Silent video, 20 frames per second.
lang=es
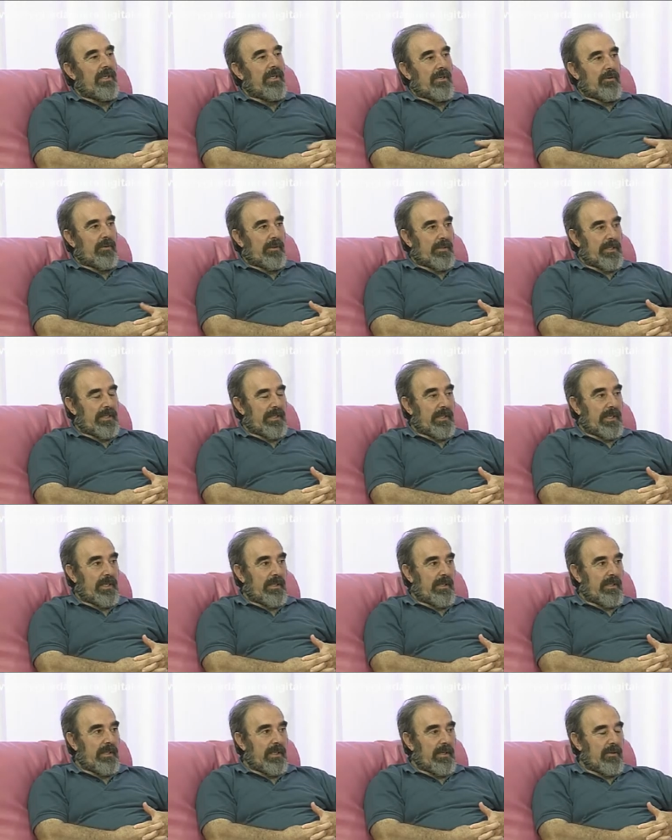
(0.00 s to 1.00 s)
la Universidad
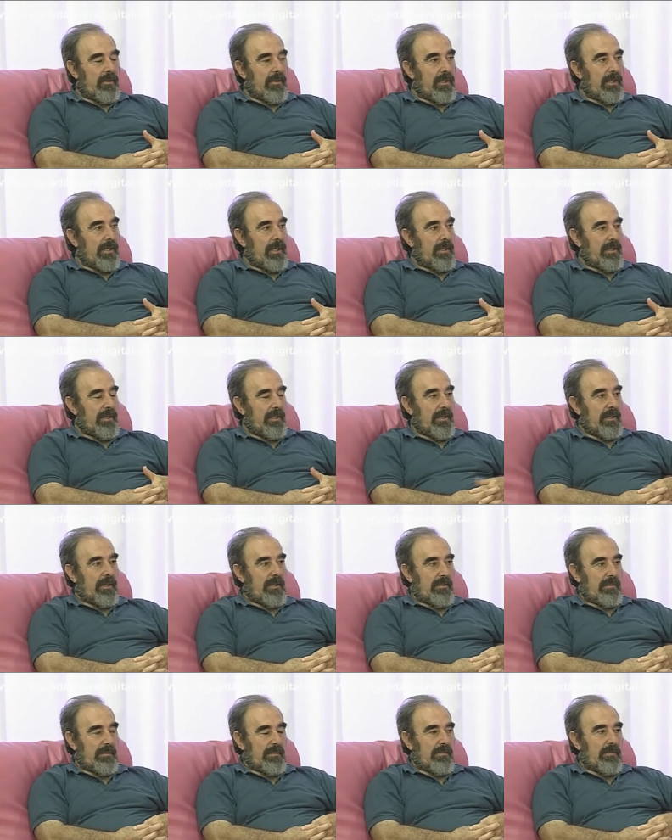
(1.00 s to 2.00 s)
de Zaragoza, en
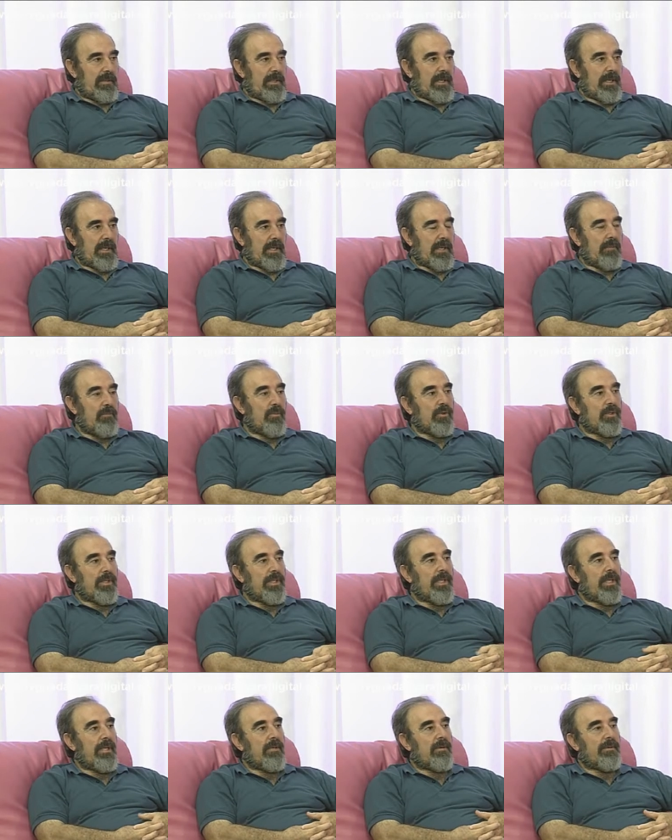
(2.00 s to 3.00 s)
el campus
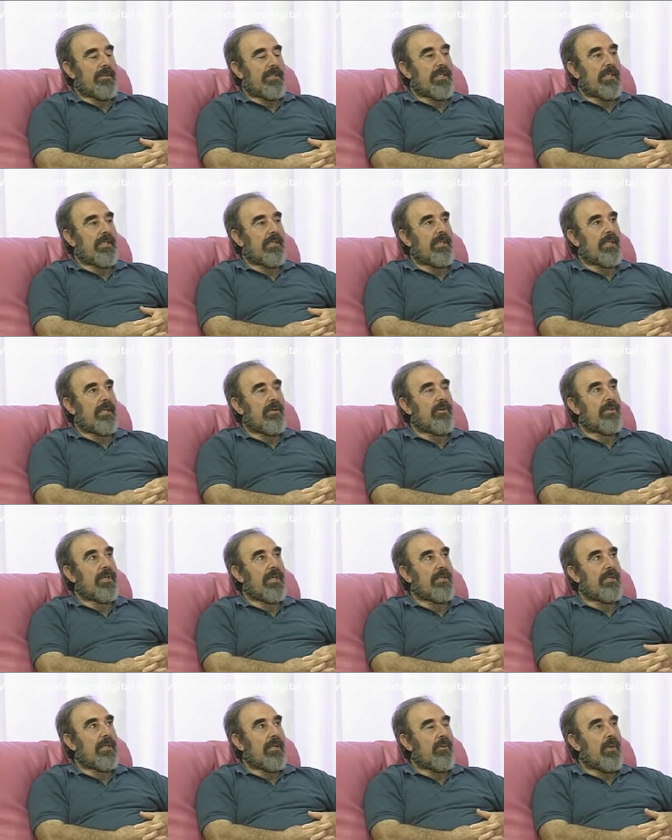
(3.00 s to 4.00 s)
de la Universidad de Zaragoza
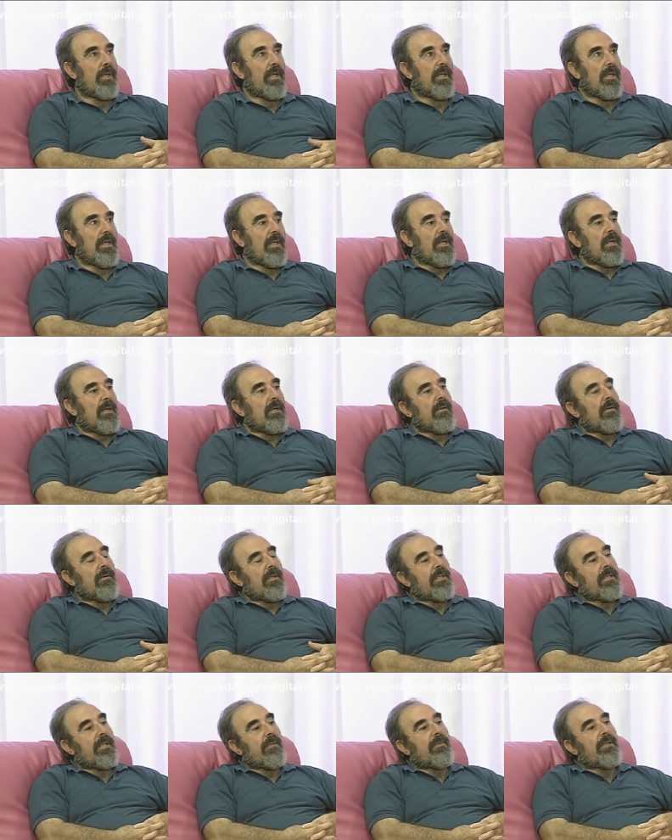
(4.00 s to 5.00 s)
en Teruel,
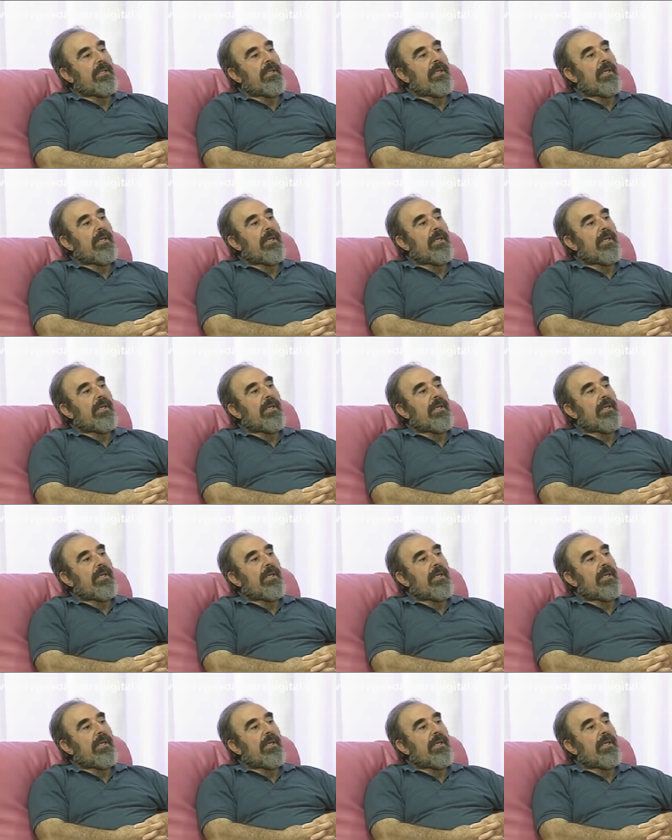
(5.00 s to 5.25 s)
concretamente de